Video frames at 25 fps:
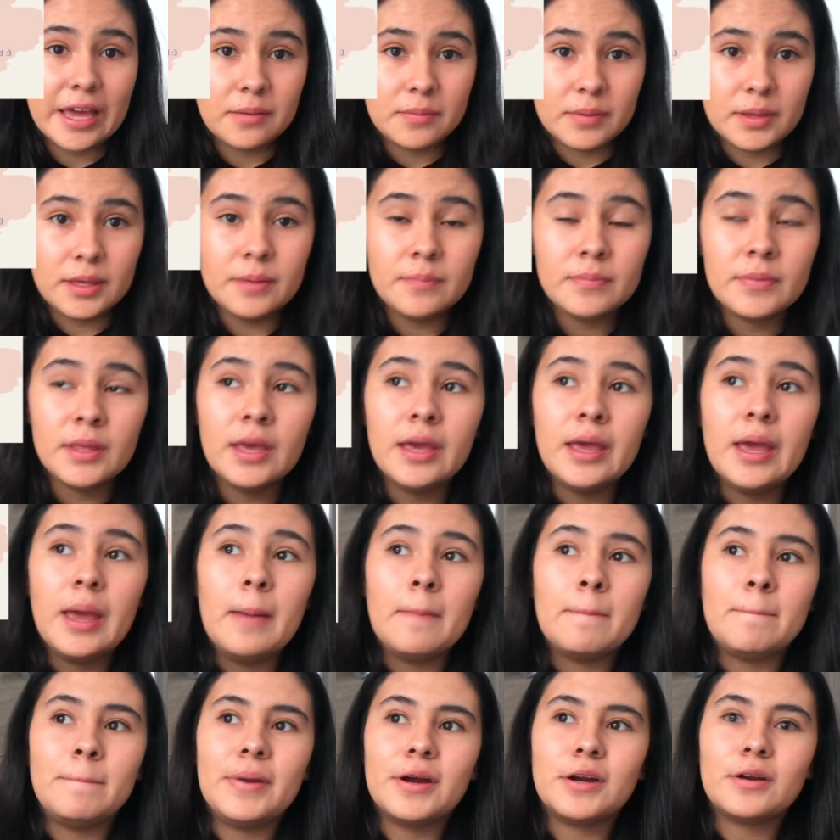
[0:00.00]
Ivy
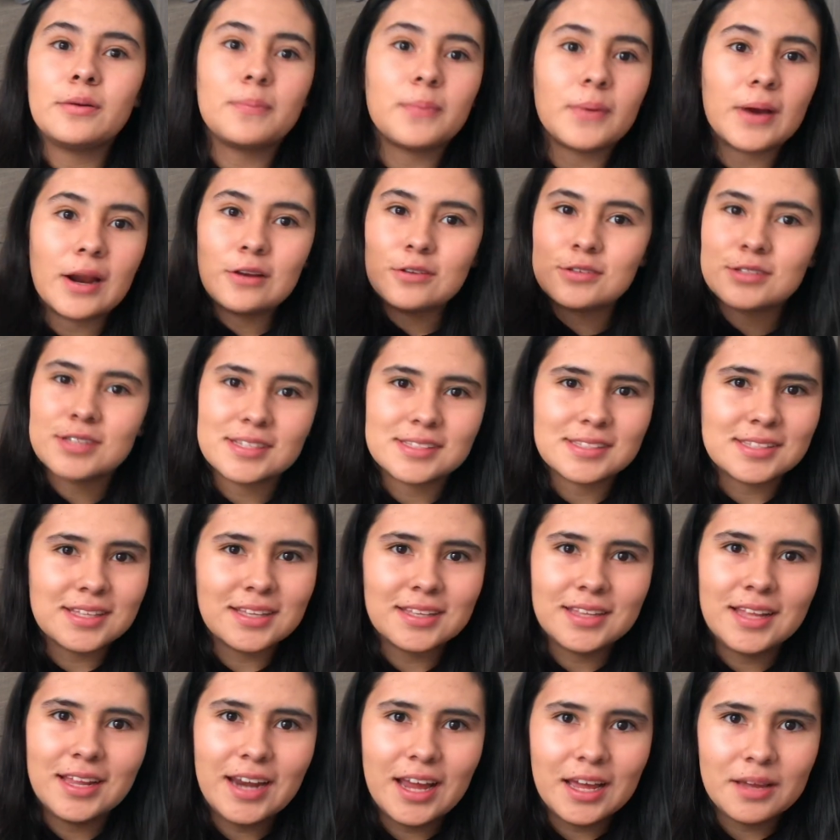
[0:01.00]
pero para los que
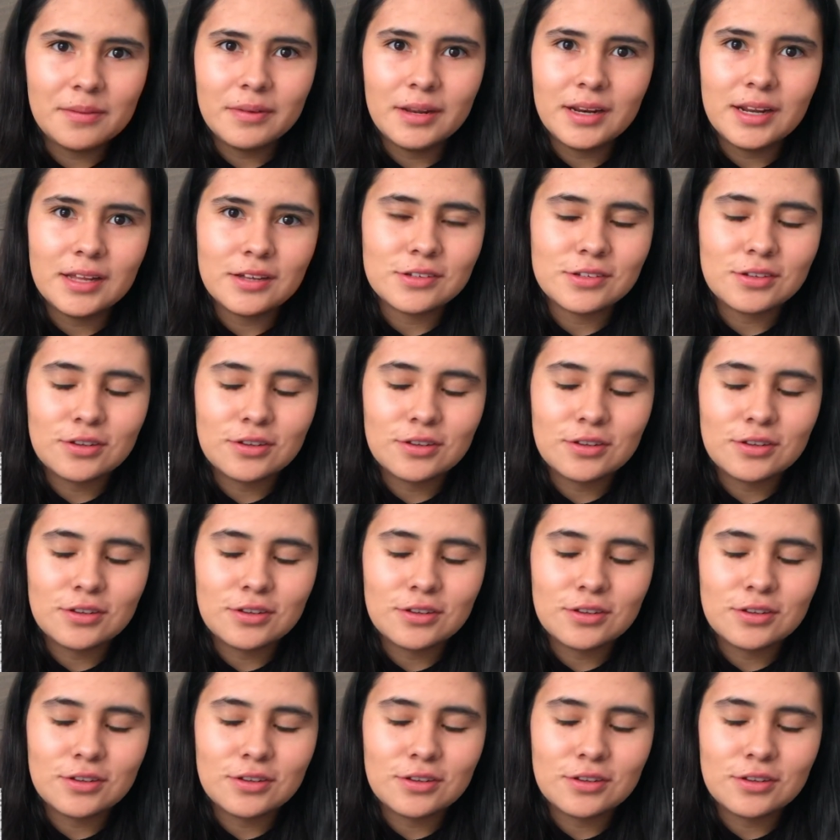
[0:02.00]
estén en el IB,